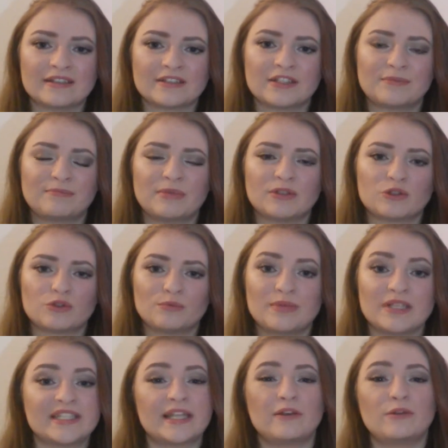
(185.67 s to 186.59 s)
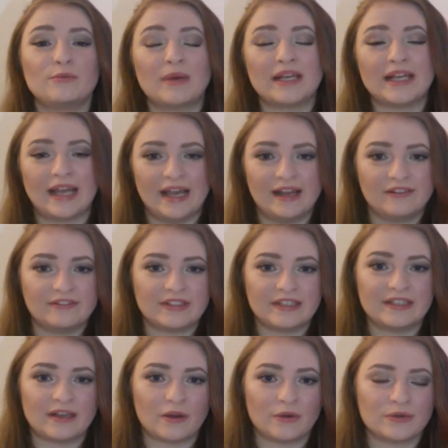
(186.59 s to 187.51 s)
Also ich bin so ein bisschen über der Hälfte
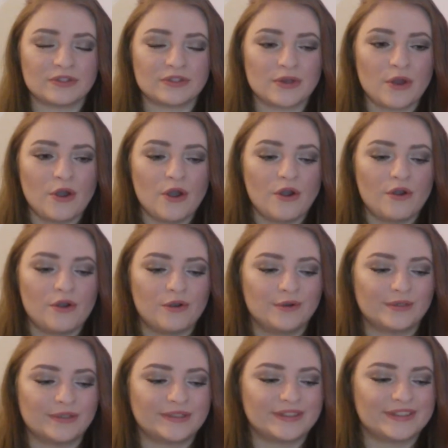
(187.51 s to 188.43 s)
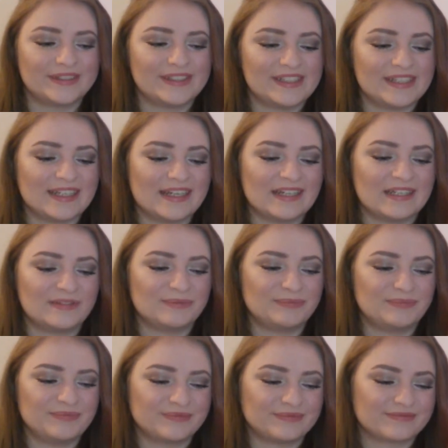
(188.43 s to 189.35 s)
hinaus. Und
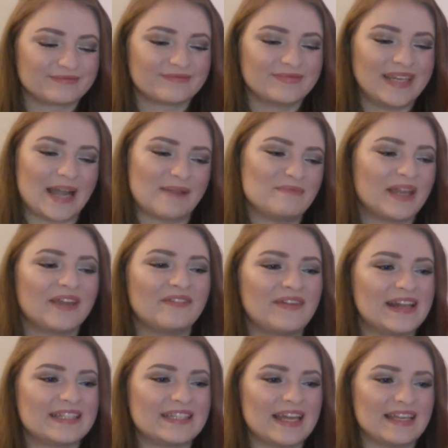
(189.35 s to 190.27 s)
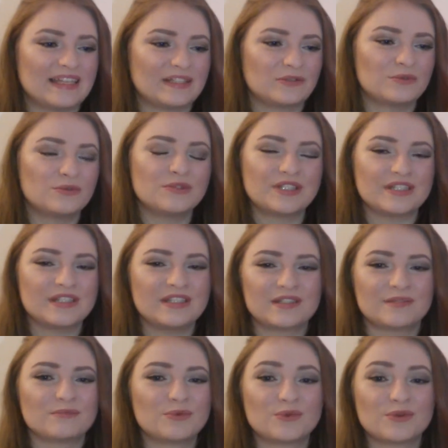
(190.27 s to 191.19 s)
ähm, ja, mir gefällt es echt gut in
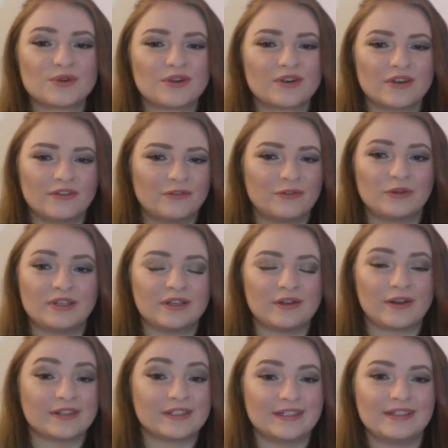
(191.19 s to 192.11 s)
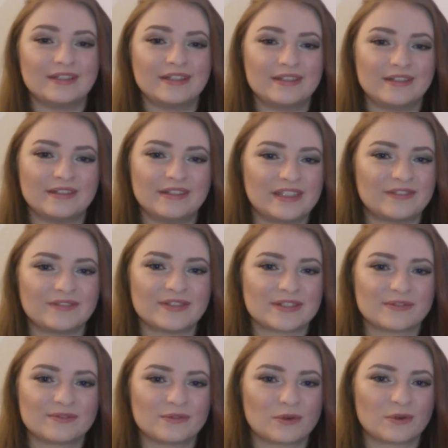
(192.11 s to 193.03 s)
diesem Buch. Für die Leute, die nicht
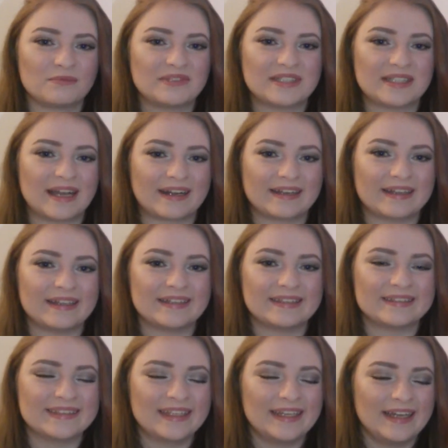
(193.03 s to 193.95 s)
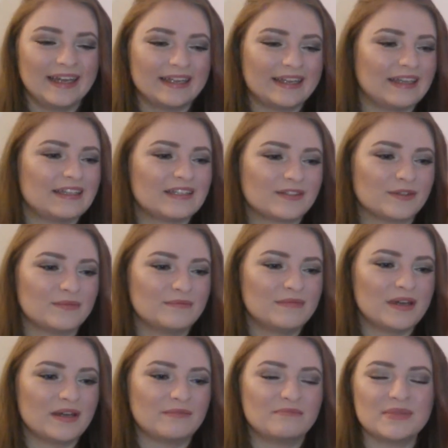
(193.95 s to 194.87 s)
wissen, worum es darin geht, geht es
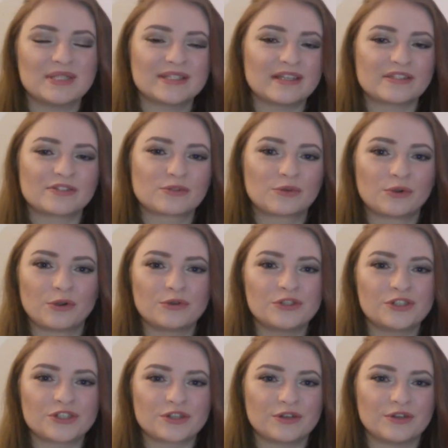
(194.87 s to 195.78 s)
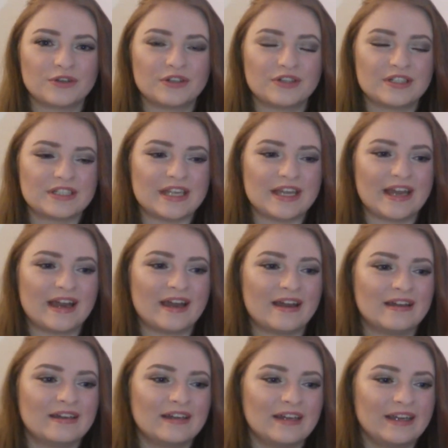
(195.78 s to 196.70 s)
um ähm, Mr. Scrooge und
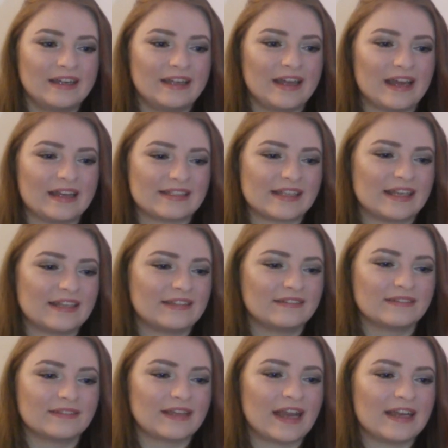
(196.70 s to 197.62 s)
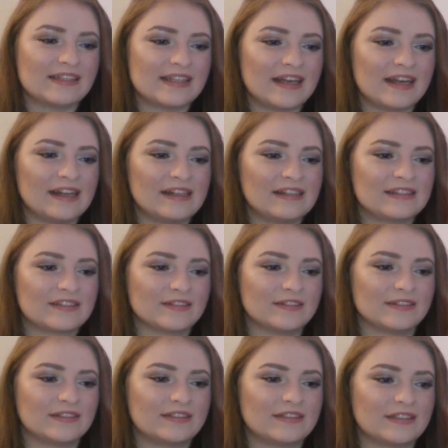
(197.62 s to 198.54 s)
er ja, ist ein Geizhals
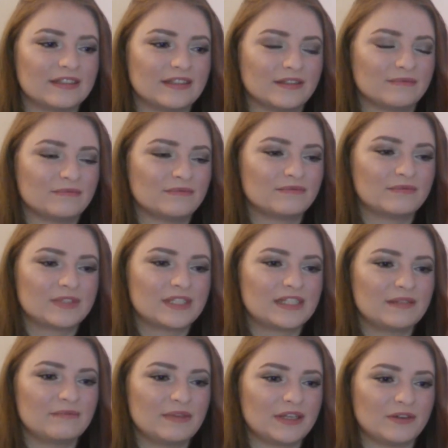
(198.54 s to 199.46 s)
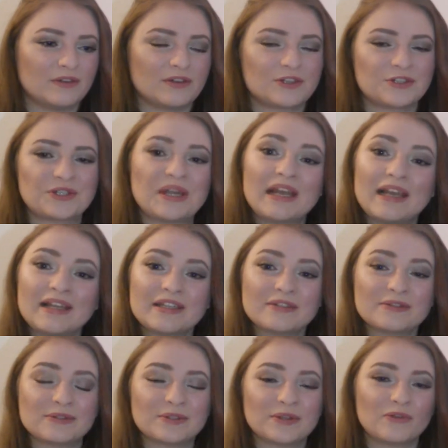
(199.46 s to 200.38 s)
und ähm, ziemlich
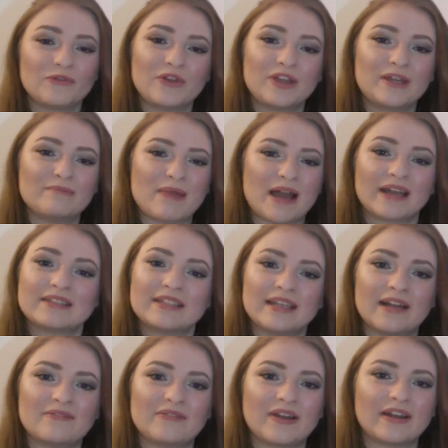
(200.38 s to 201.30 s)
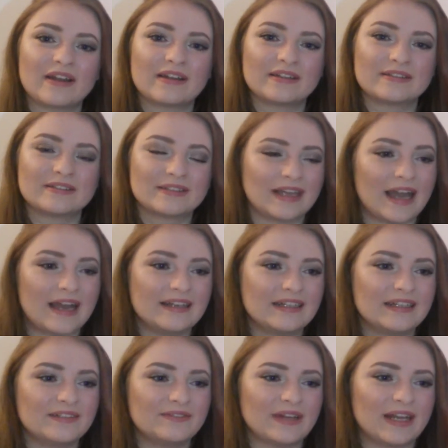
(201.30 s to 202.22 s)
unerstehlich und irgendwie mag den einfach
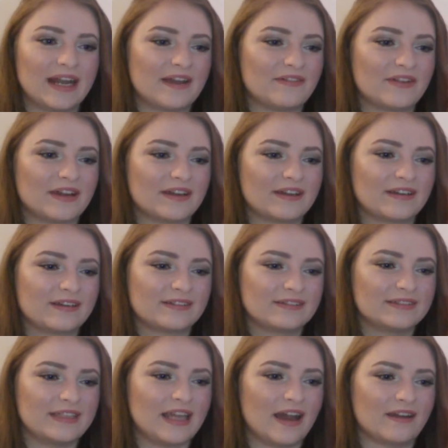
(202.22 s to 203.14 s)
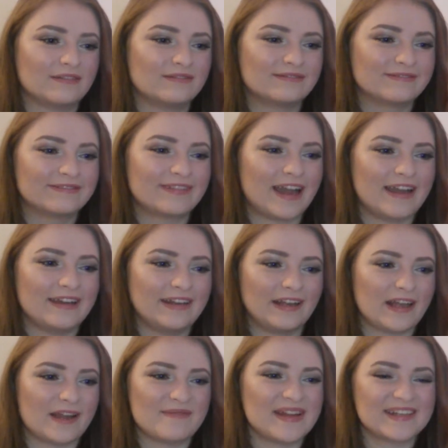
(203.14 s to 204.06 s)
keiner, weil er einfach ja, kein
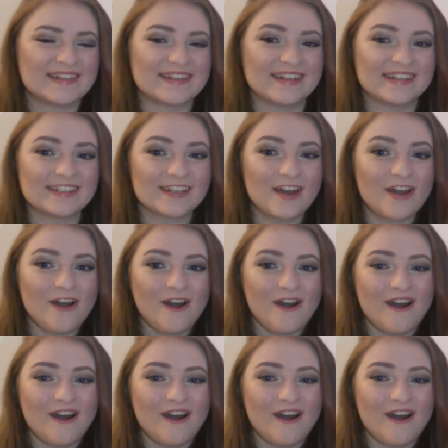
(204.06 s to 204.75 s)
netter Mensch ist.